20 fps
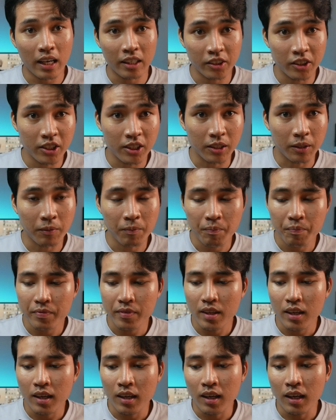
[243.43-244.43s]
art chiếng
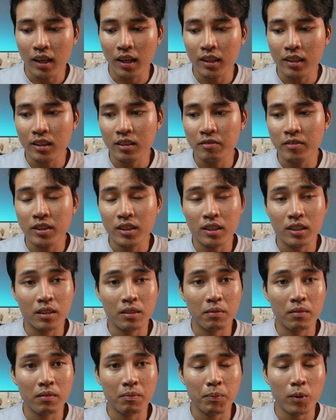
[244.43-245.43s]
hay vì
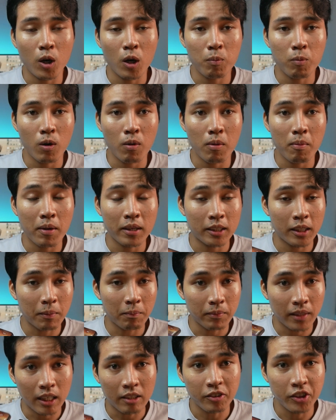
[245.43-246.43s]
đòi bỏ một ăn
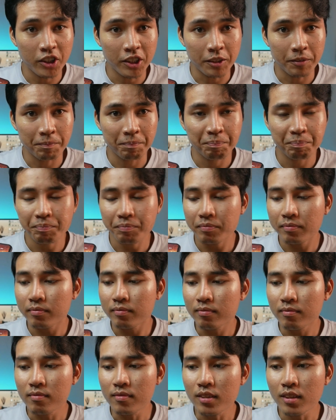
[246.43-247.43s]
trầm trâu chiếng
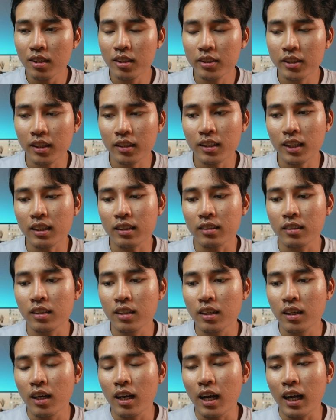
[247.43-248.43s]
chẳng từ
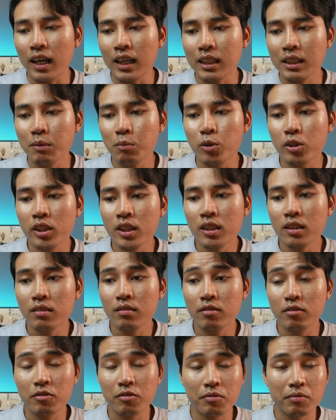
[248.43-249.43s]
hay mùi tiết
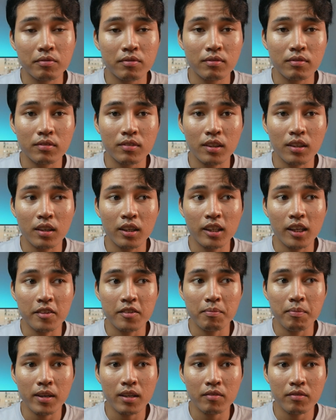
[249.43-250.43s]

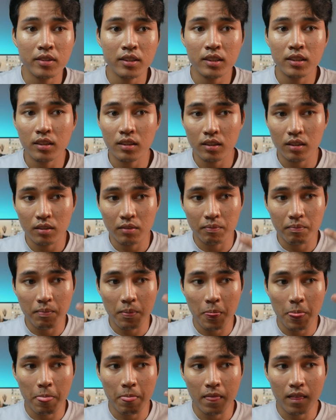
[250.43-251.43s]
XS Max vì
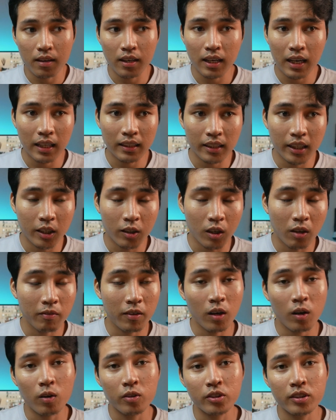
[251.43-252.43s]
cana tại còn việc
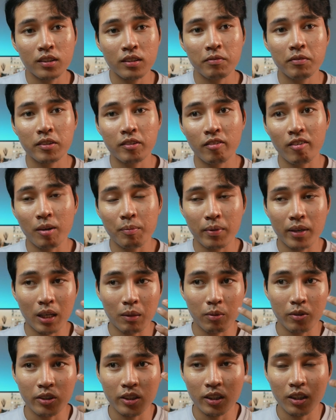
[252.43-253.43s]
lo chuyện việc thôi phần này
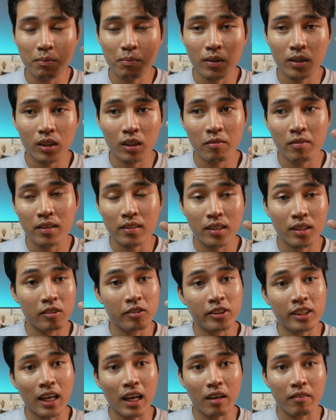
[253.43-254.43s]
phần đường nó mới tới việc sửa
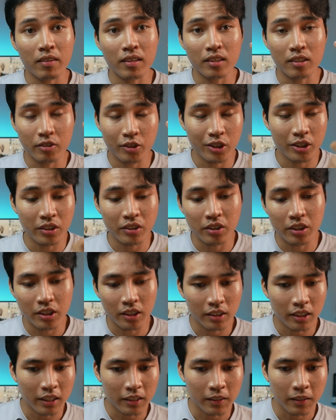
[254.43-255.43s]
chạm việc sửa trừ
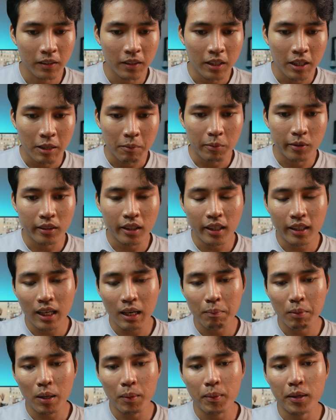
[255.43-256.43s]
chẳng tới phần tay ca
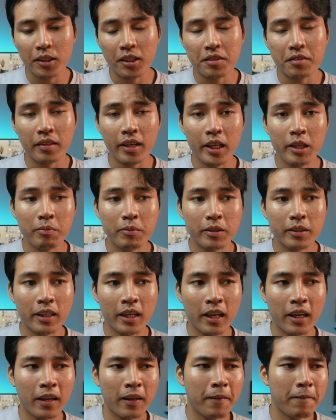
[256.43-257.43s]
para chơi sai những cái
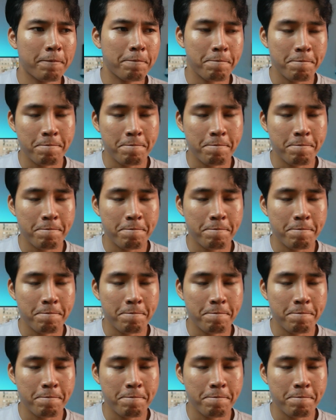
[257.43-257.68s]
tha